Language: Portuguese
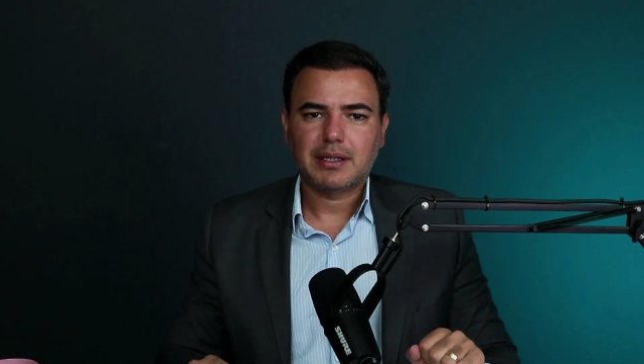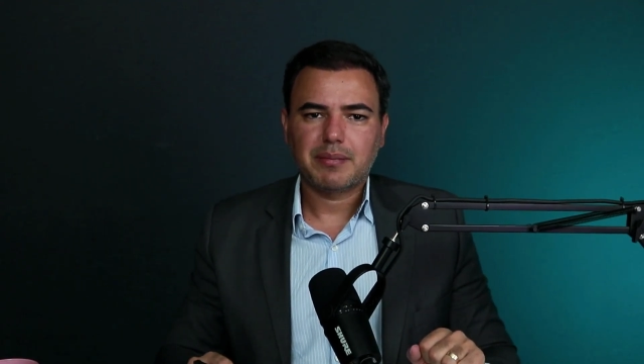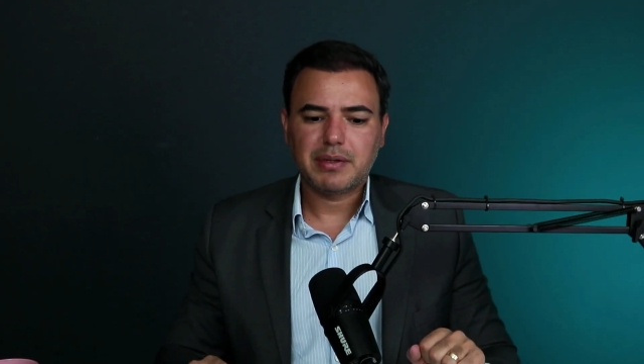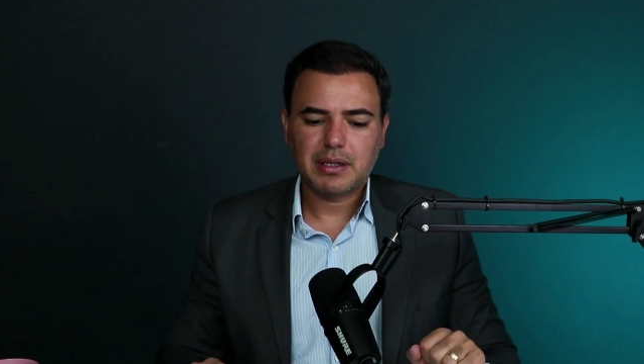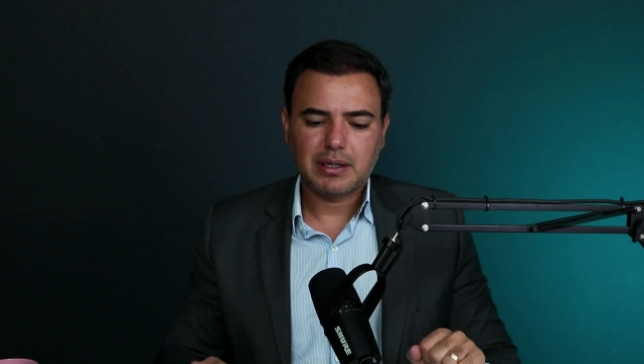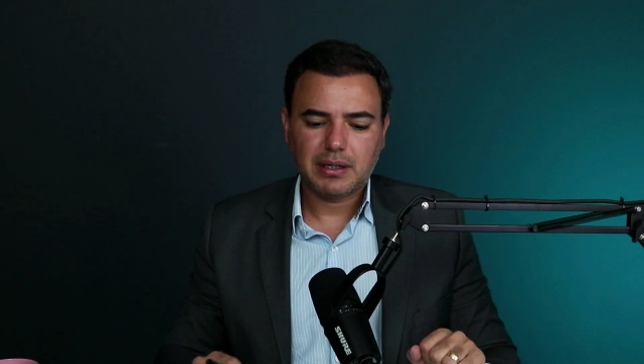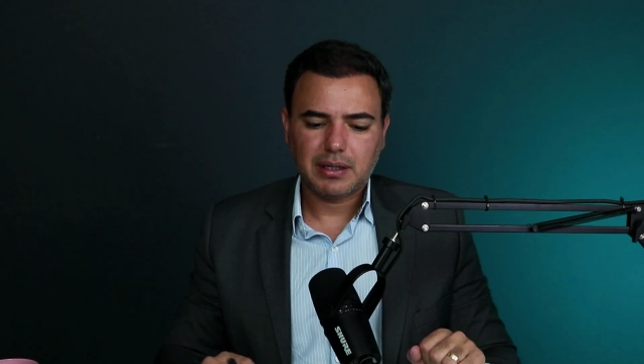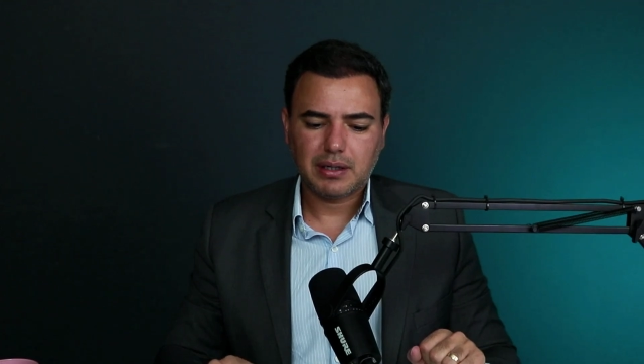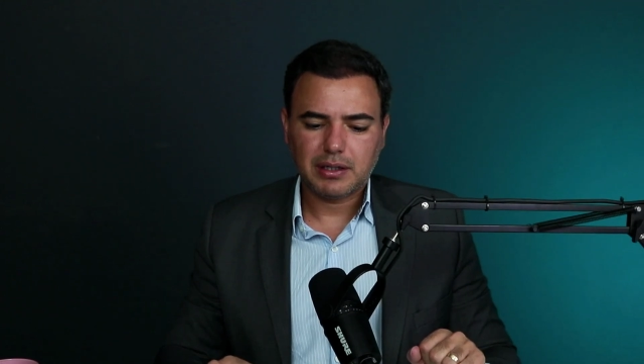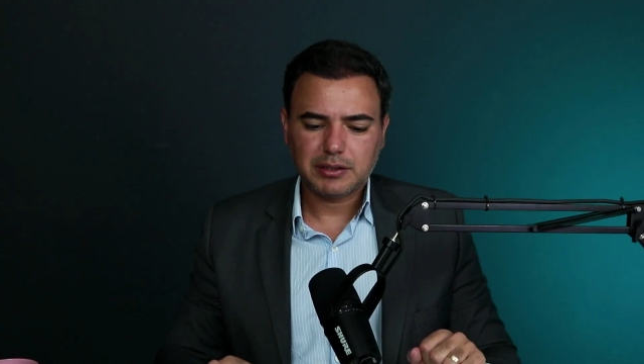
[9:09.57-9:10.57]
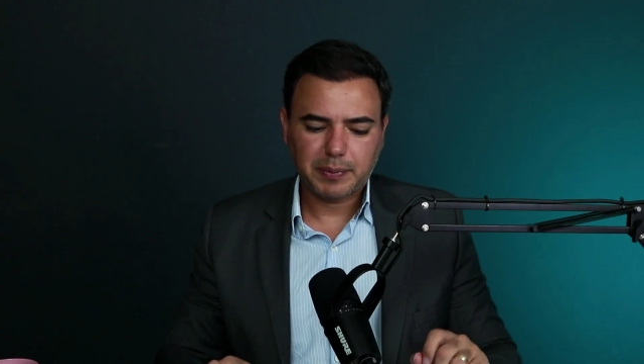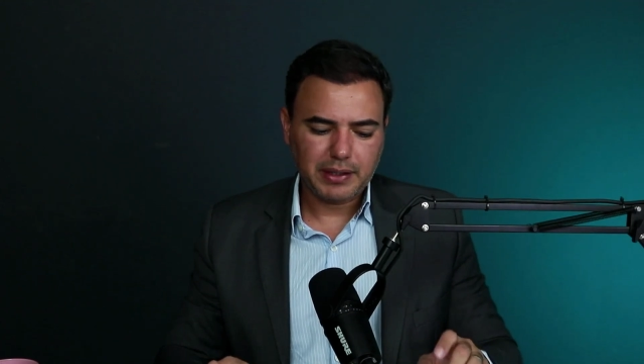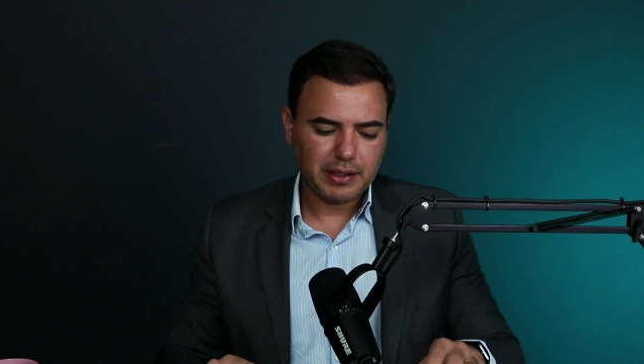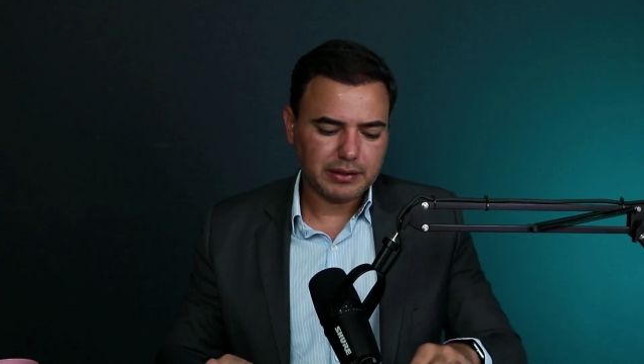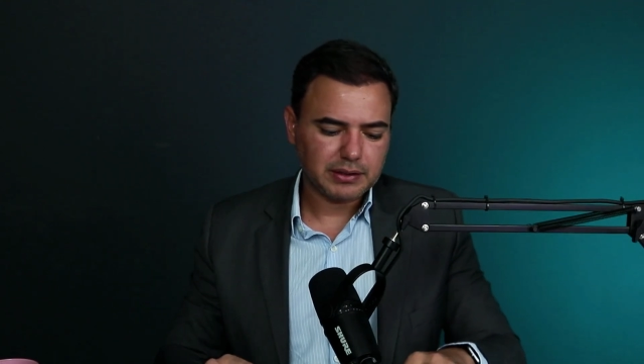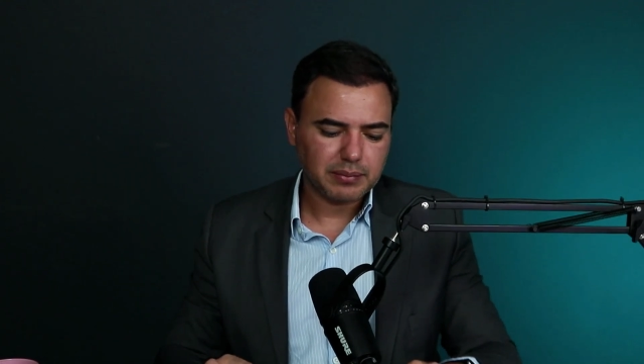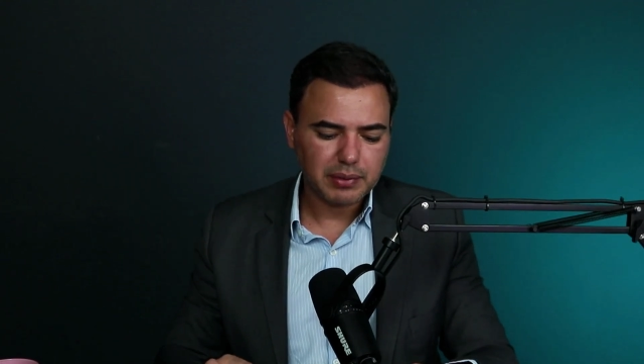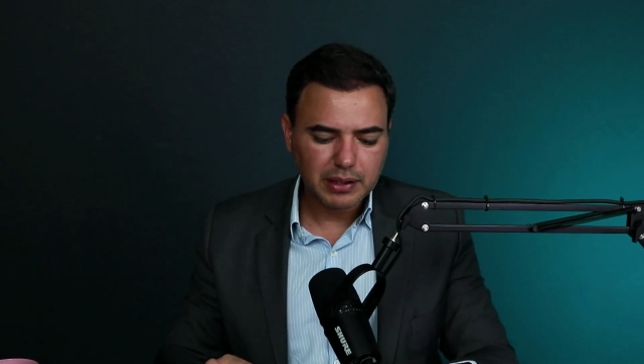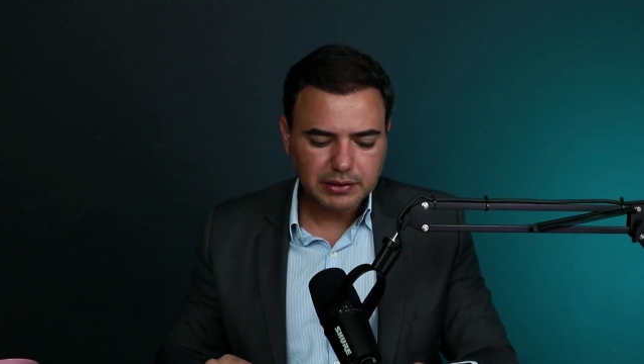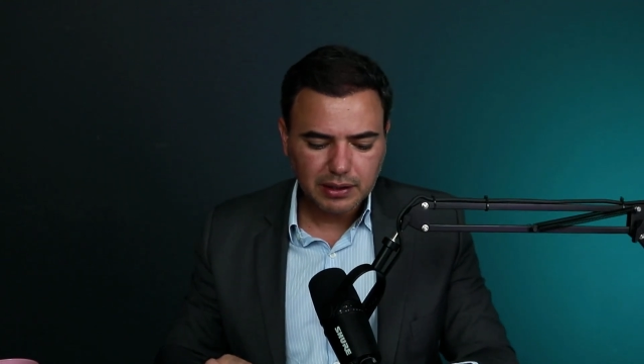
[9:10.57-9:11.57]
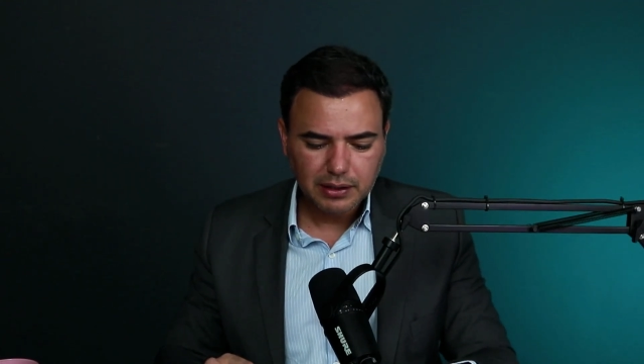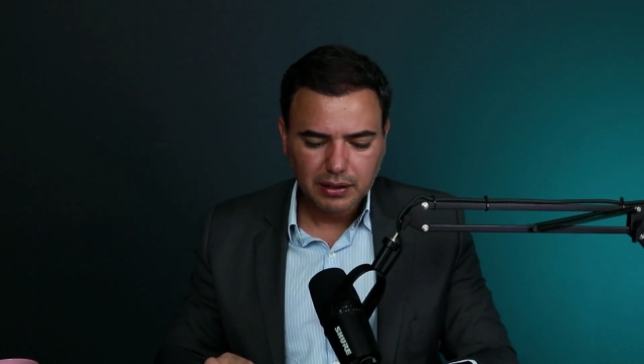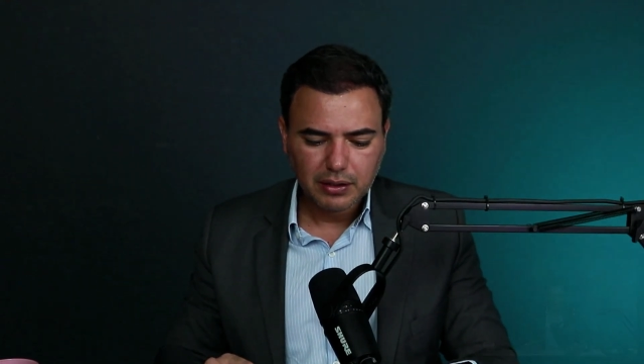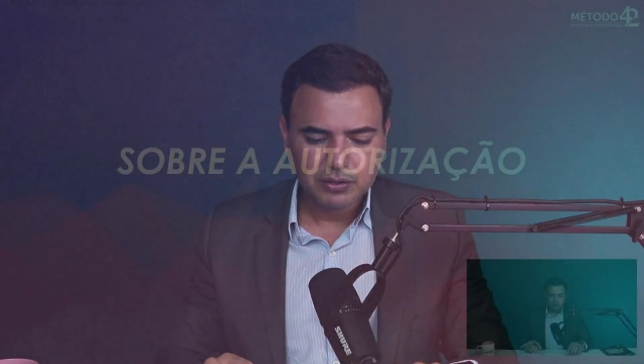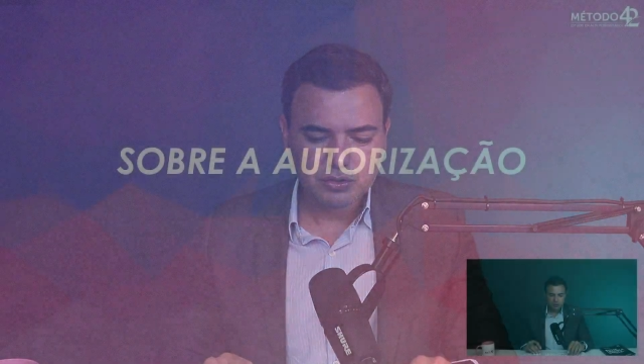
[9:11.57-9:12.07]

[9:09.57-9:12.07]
na minha experiência, beleza?